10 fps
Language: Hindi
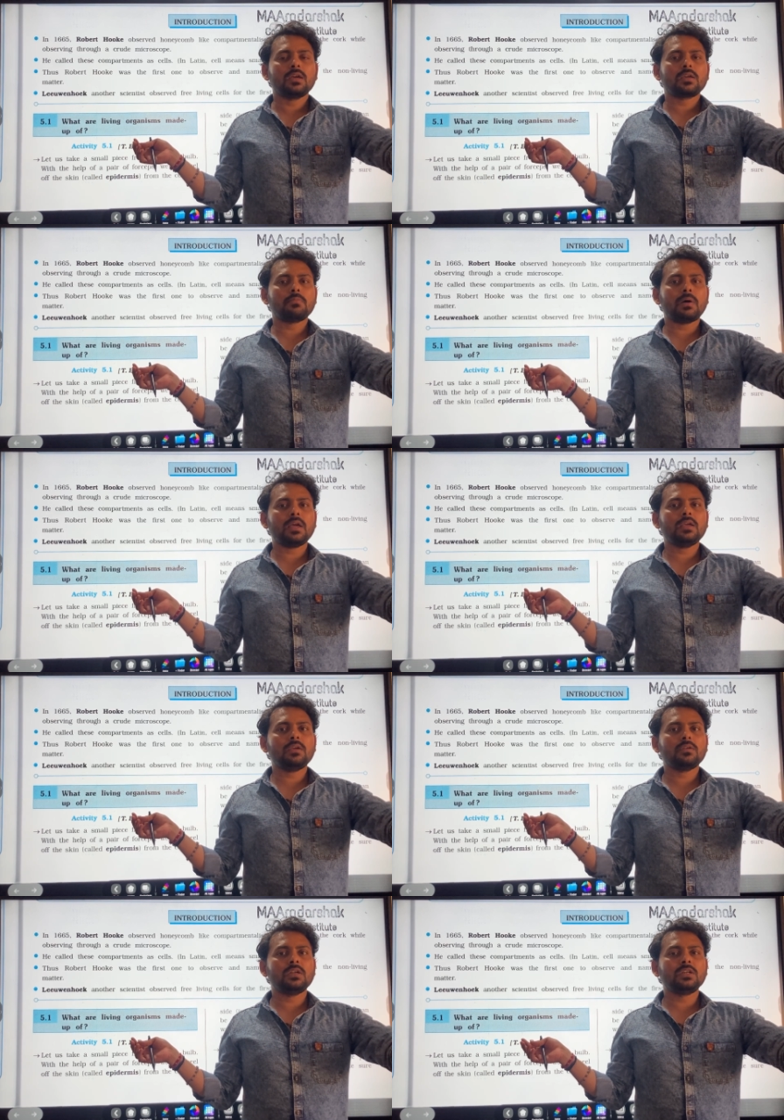कि भाई
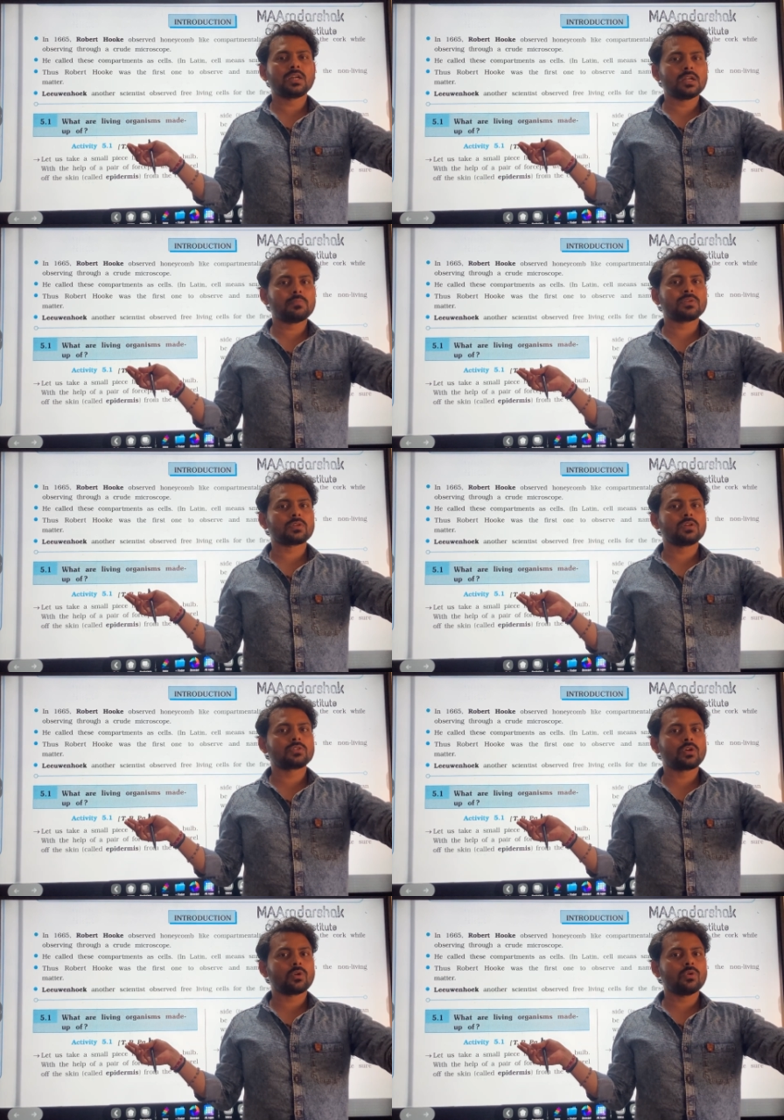इंटरनेट पे सर्च
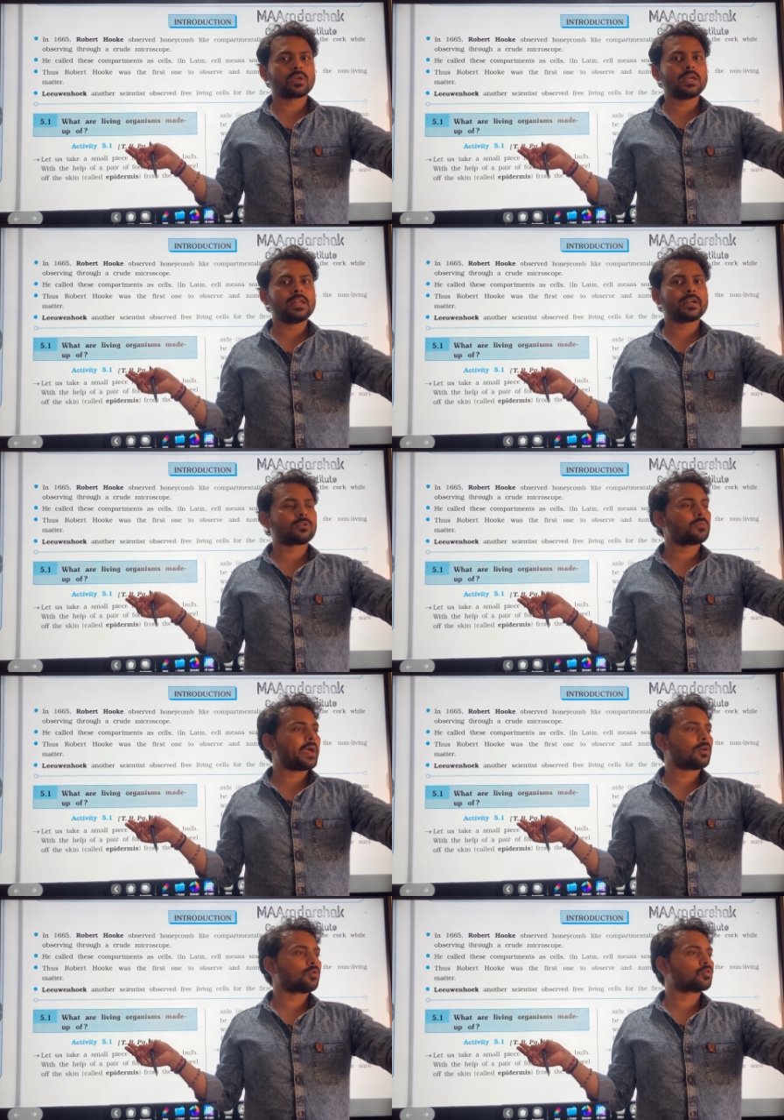करो कि इलेक्ट्रॉन
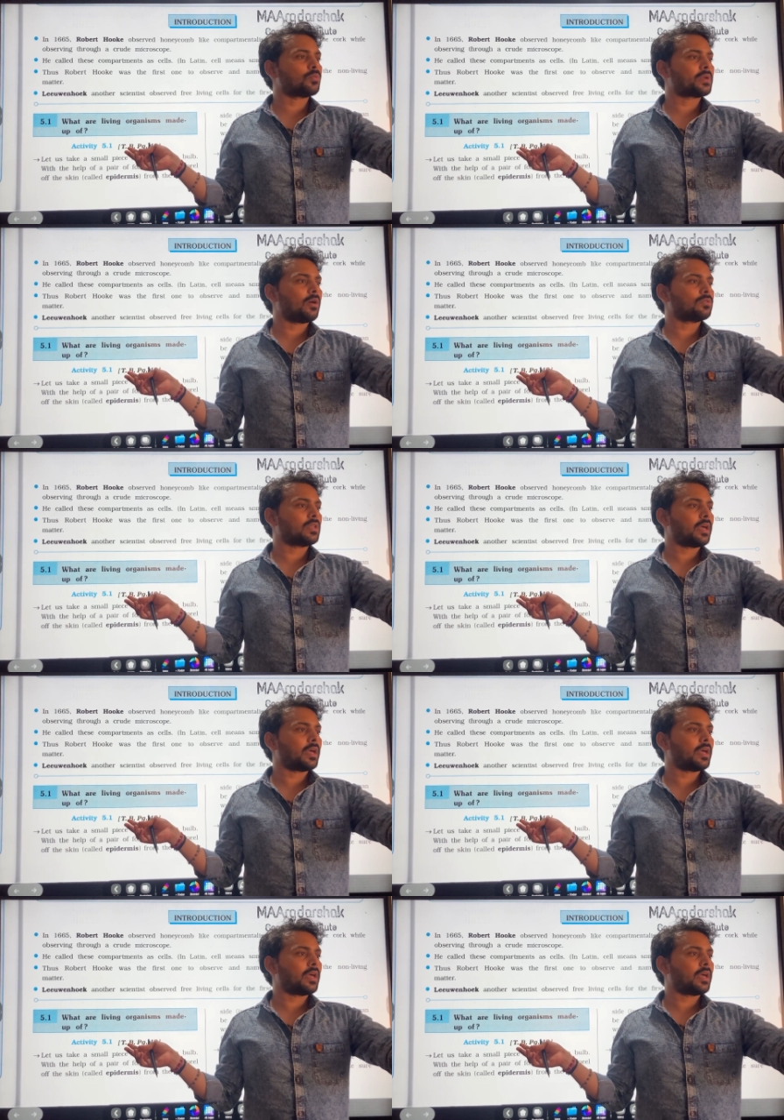माइक्रोस्कोप क्या होता